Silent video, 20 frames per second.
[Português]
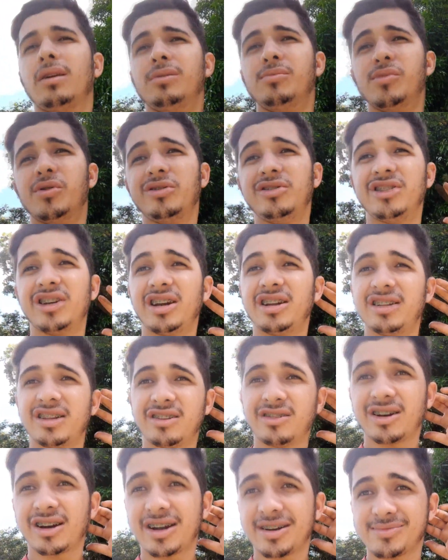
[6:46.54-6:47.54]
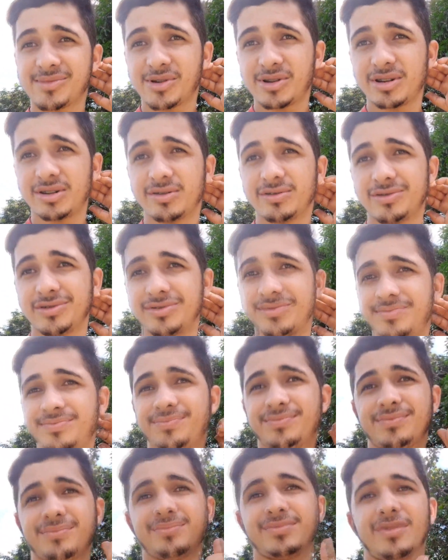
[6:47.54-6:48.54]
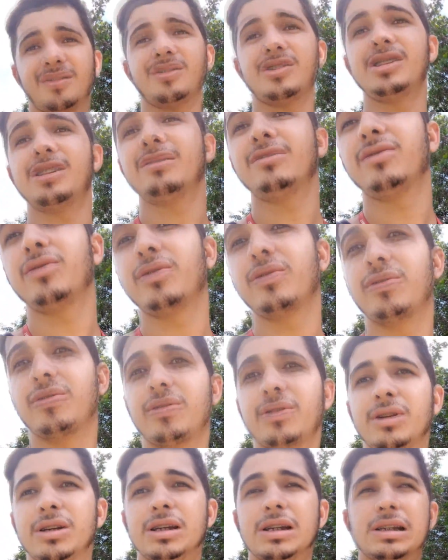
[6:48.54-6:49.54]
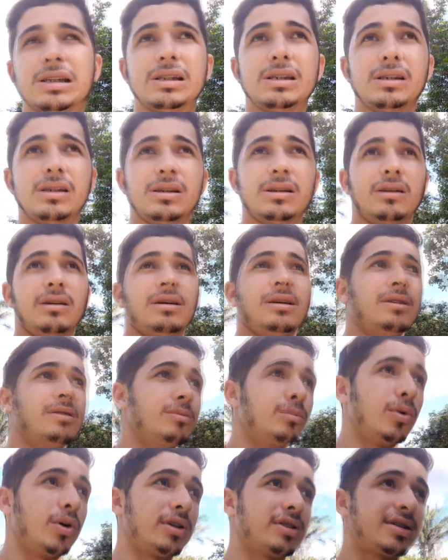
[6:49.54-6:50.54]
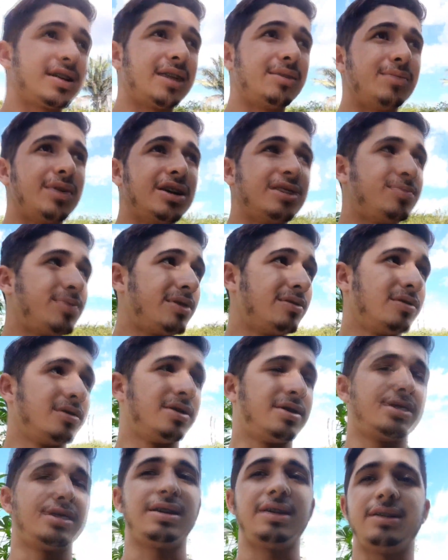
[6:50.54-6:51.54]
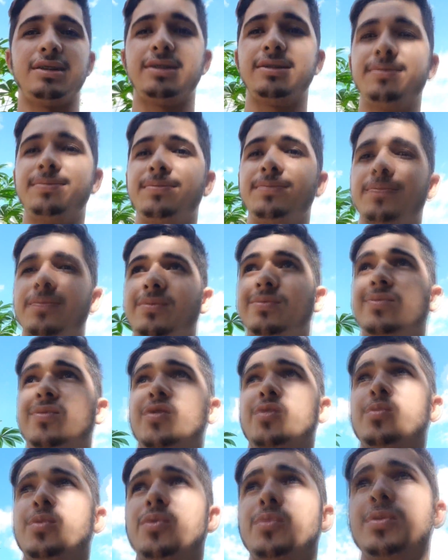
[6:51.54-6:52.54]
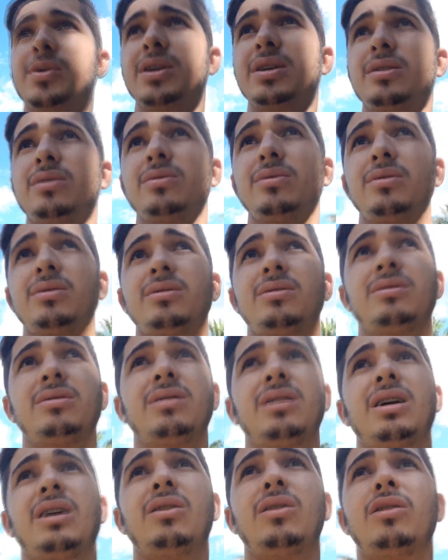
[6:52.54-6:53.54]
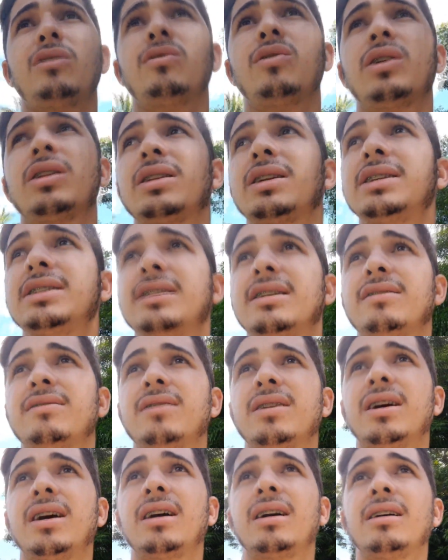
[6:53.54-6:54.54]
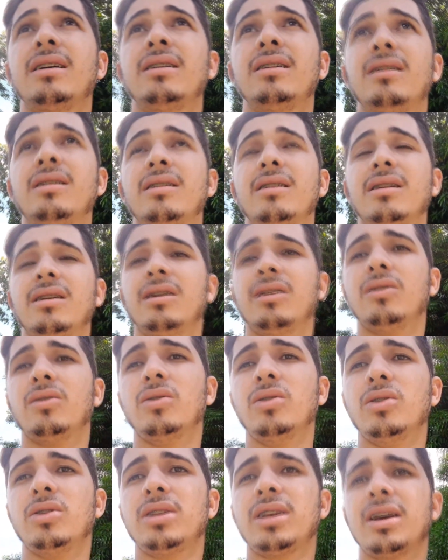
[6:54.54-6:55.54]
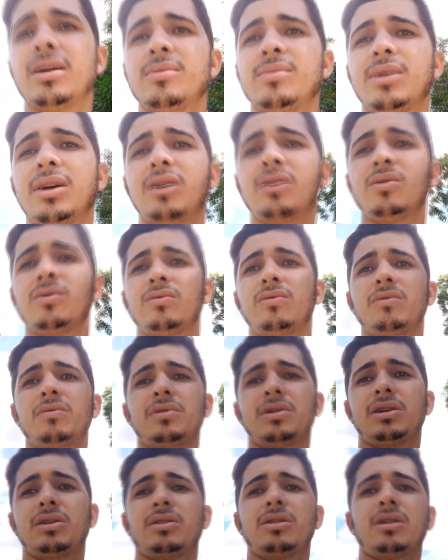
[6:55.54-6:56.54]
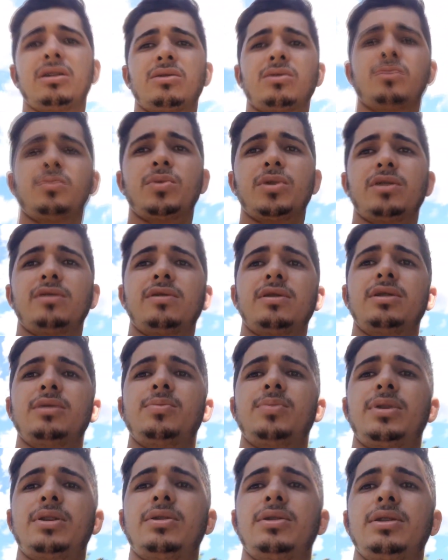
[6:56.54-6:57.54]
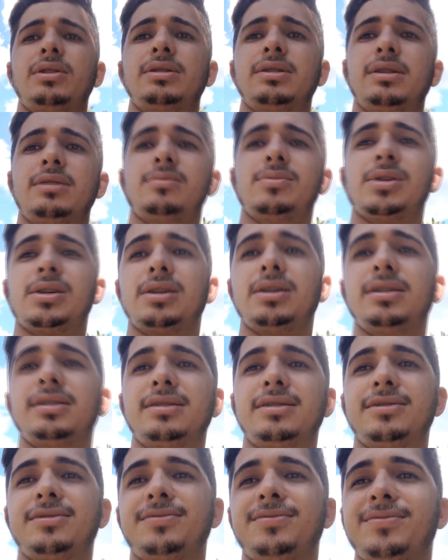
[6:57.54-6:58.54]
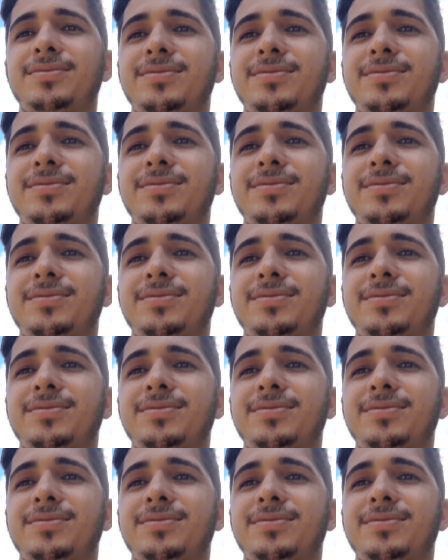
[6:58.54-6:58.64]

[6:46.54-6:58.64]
E meu dia ainda não acabou não, viu? Eu ainda vou mostrar mais para vocês. No momento, agora eu vou atrás da vaca quando terminar eu vou ver o que, que, que eu posso fazer pra nós aí, beleza?